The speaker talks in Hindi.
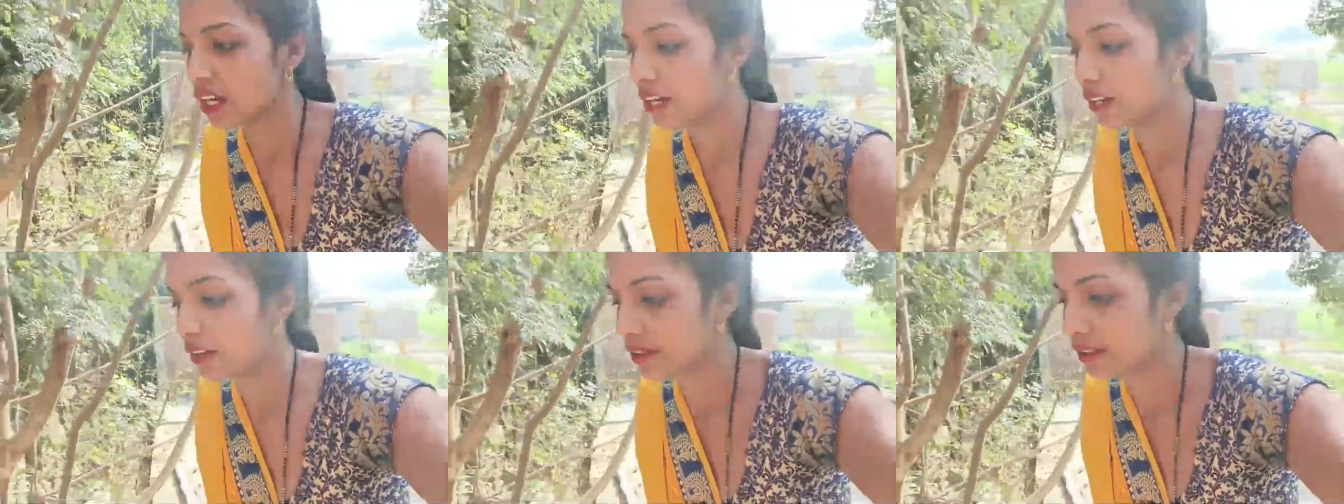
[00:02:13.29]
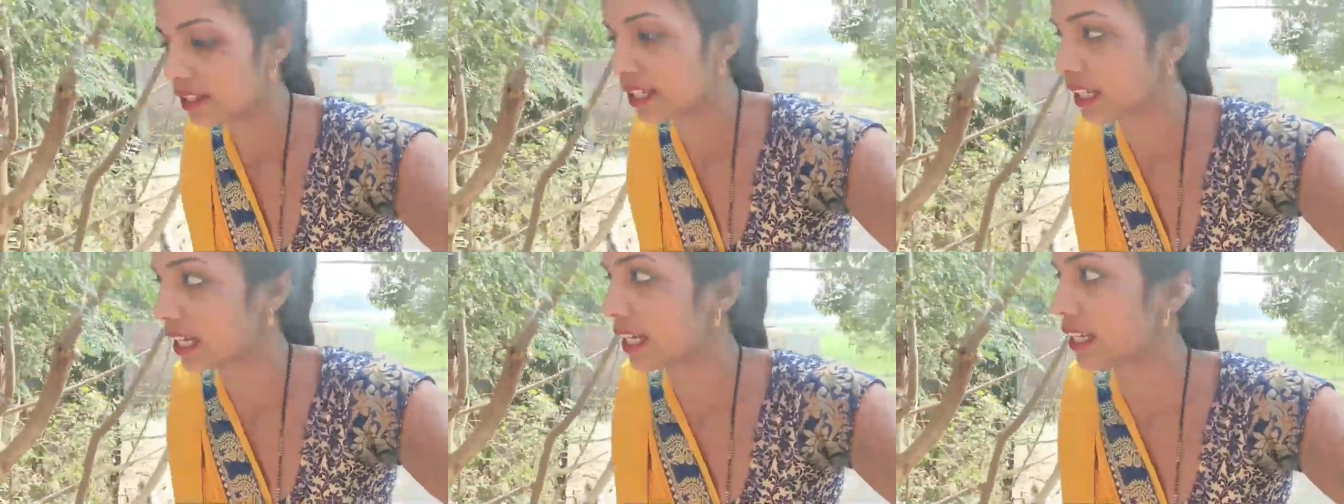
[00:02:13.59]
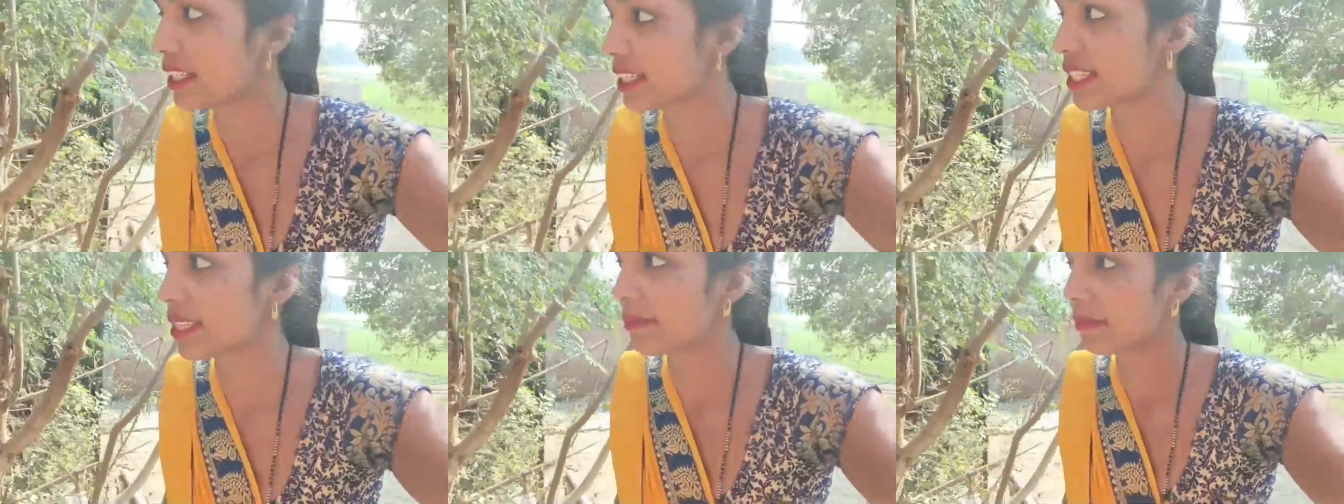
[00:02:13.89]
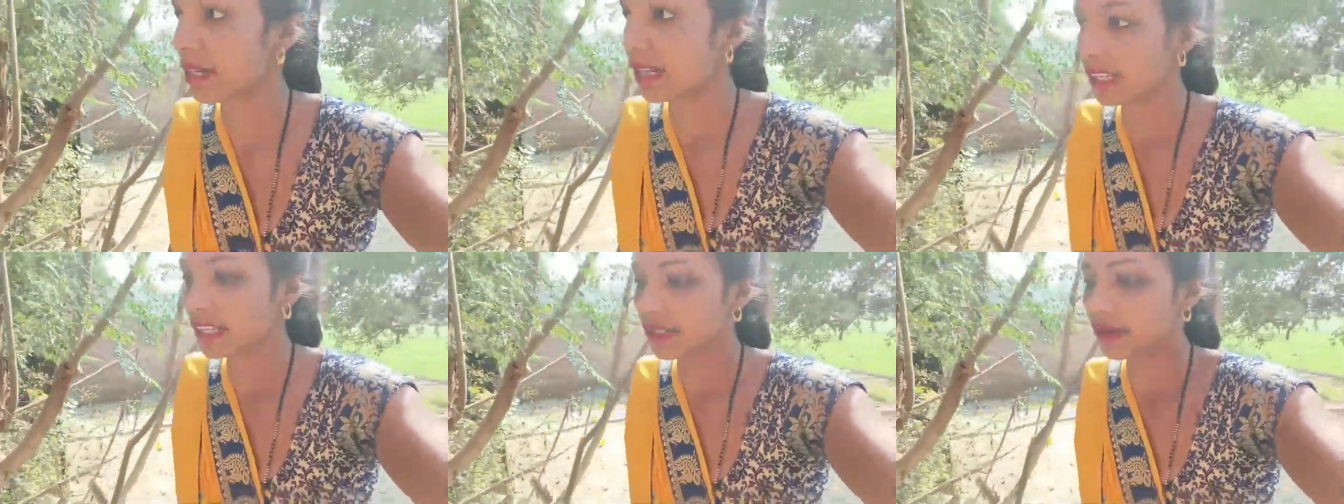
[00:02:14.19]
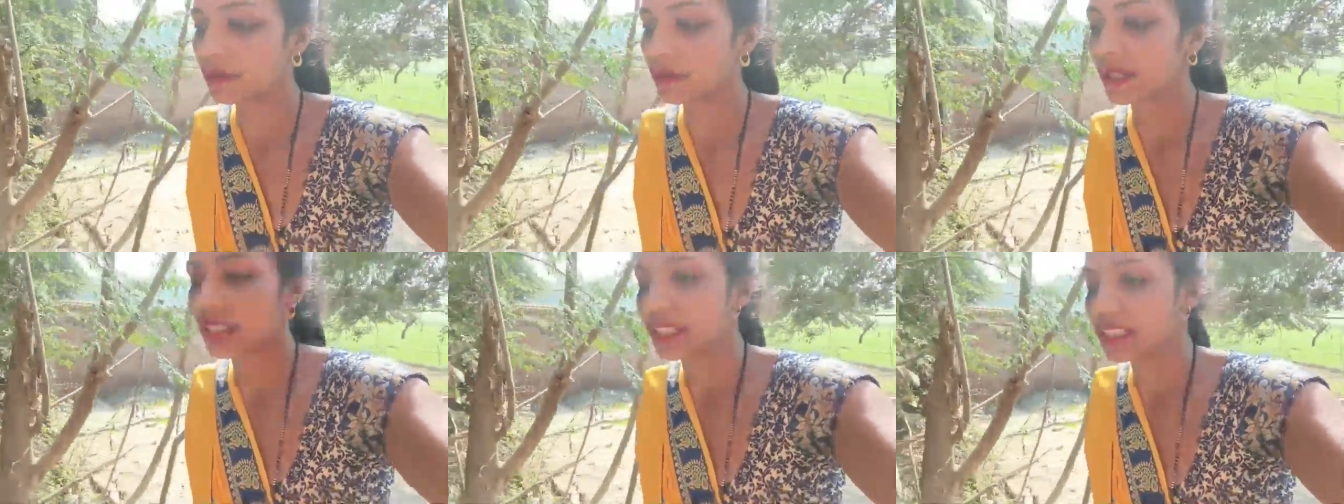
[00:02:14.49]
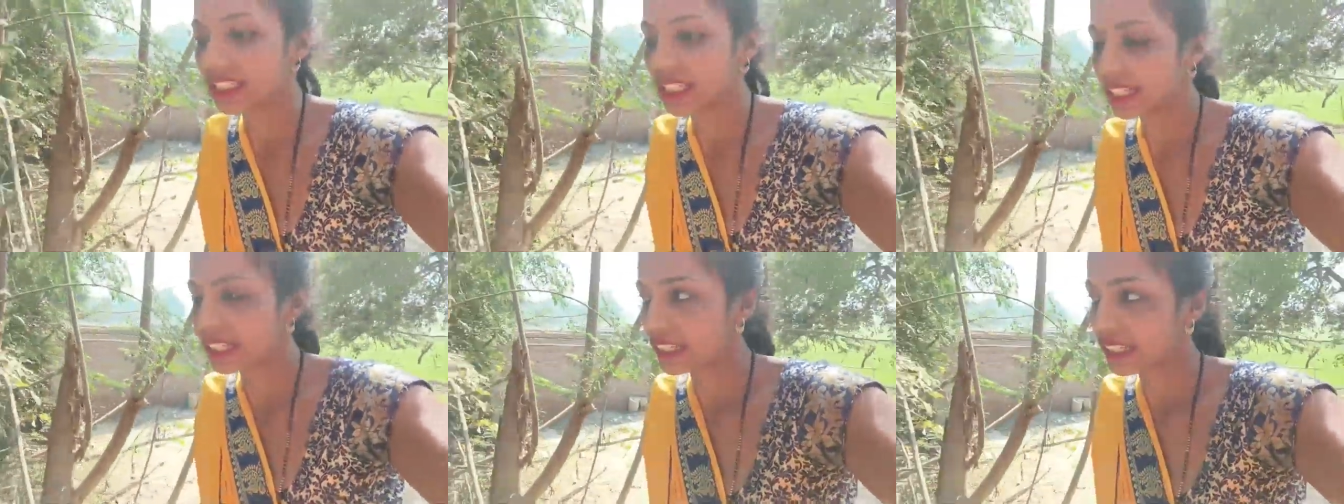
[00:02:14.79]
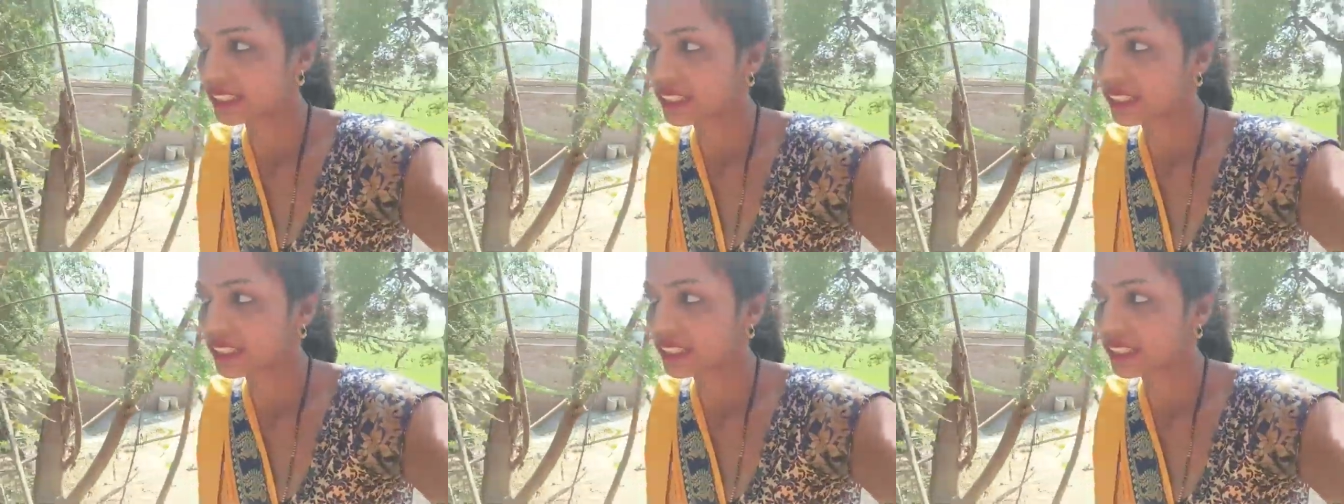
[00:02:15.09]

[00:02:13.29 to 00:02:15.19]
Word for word: और टाली से माटी लोग ले जा रहे